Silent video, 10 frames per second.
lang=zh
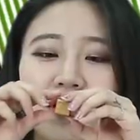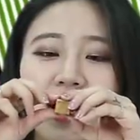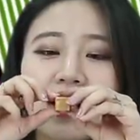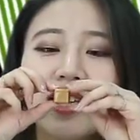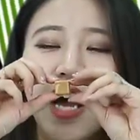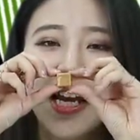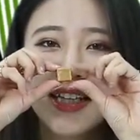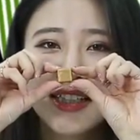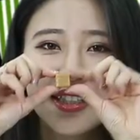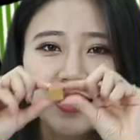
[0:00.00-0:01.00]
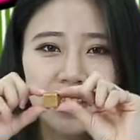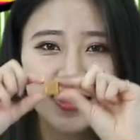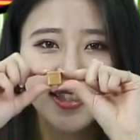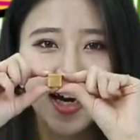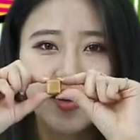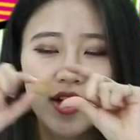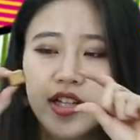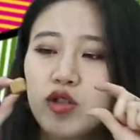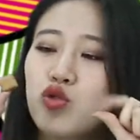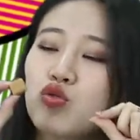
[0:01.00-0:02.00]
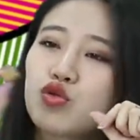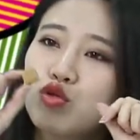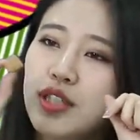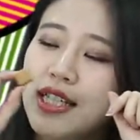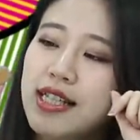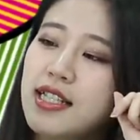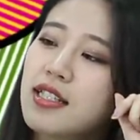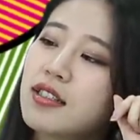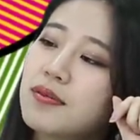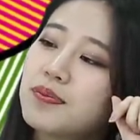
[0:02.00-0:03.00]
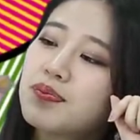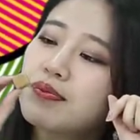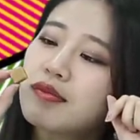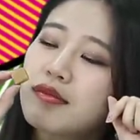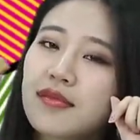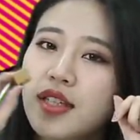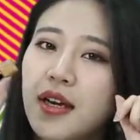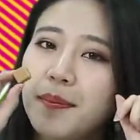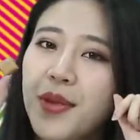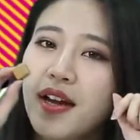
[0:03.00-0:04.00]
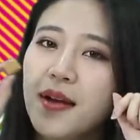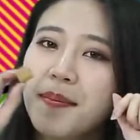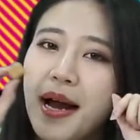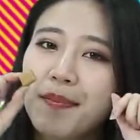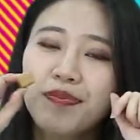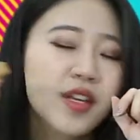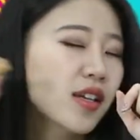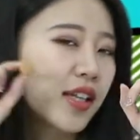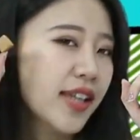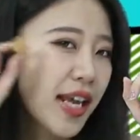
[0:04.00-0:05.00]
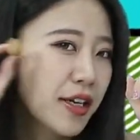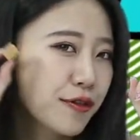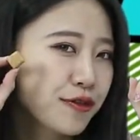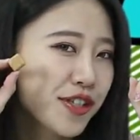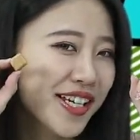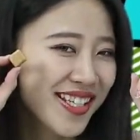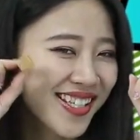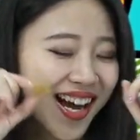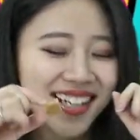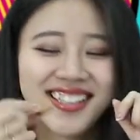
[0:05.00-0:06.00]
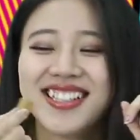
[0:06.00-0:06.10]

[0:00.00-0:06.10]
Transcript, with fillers: 非常可爱的巧克力朱古力色，很漂亮吧？跟天音的肤色很像，